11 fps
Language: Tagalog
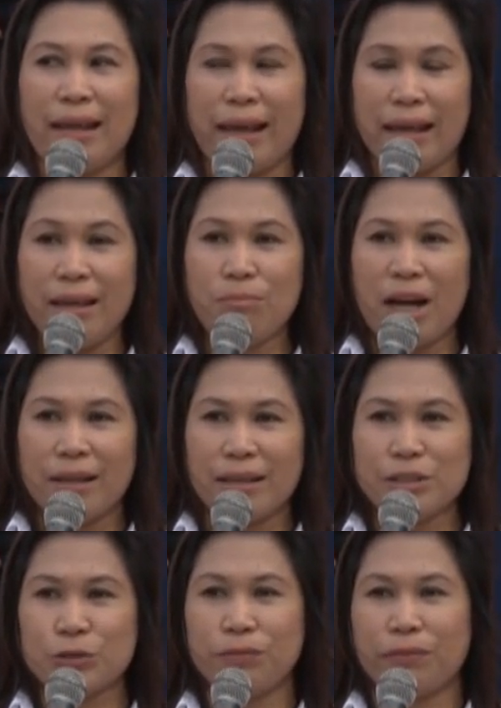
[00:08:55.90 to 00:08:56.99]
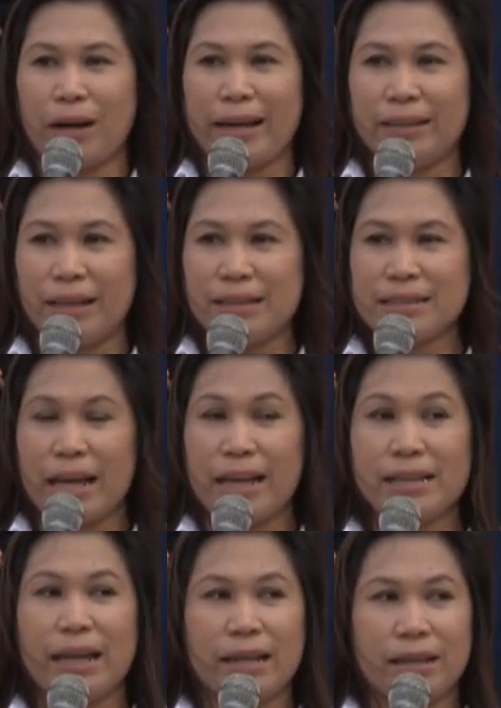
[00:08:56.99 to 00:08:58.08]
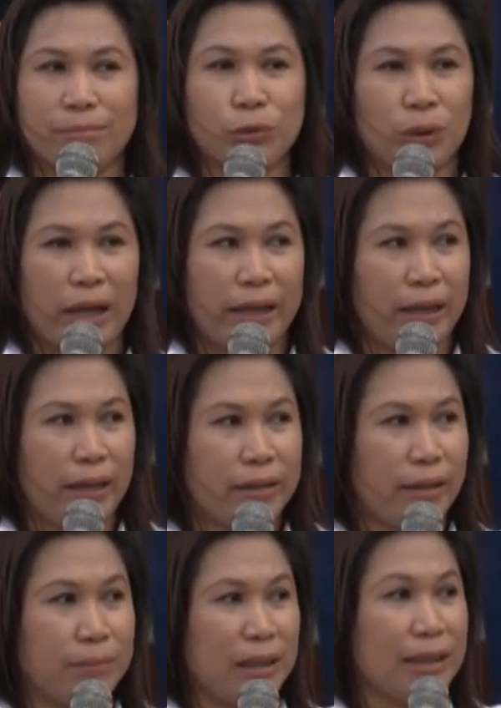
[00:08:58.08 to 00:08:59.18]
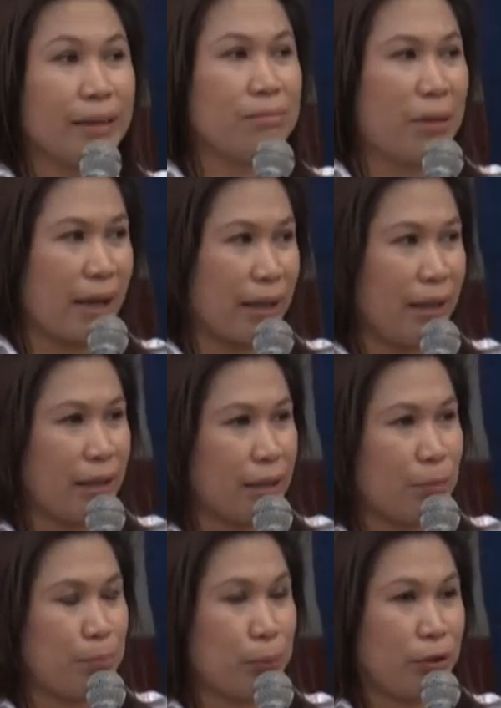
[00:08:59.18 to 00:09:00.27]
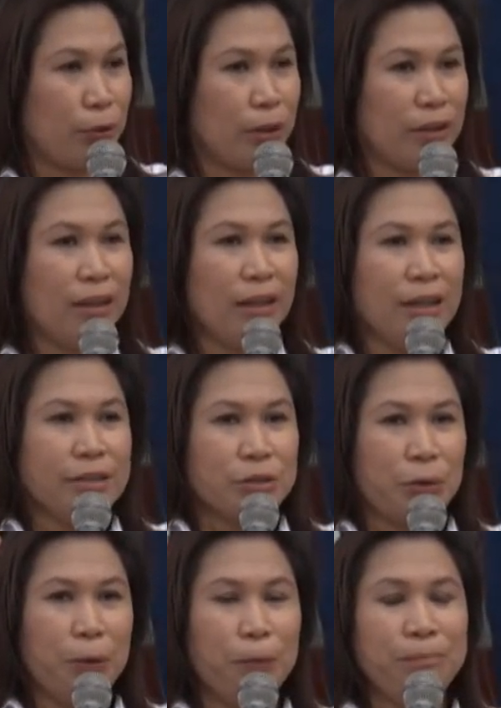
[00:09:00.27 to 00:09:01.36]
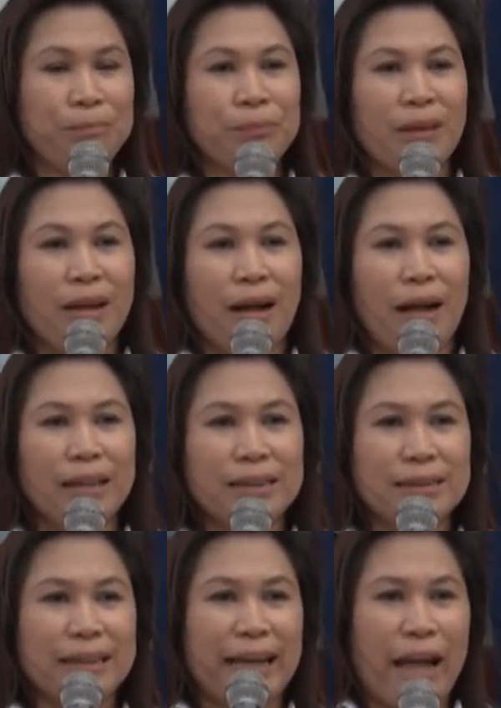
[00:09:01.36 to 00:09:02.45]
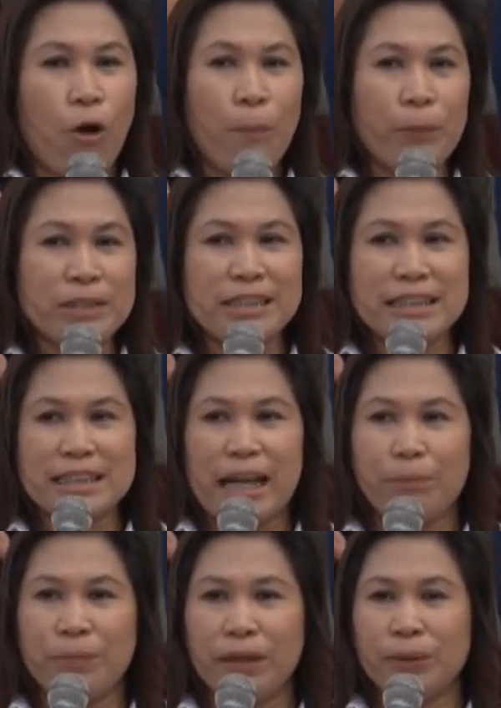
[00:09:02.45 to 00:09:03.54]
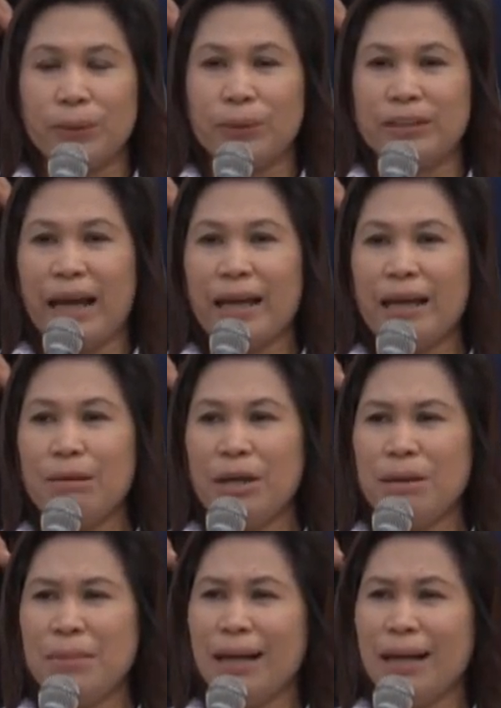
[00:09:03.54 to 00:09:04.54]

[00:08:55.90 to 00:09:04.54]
day, Mondays through Fridays, 8 a.m. to 9 a.m. Malaking bagay na rin po yon. So, at kaya ko po sinasabi ito dahil may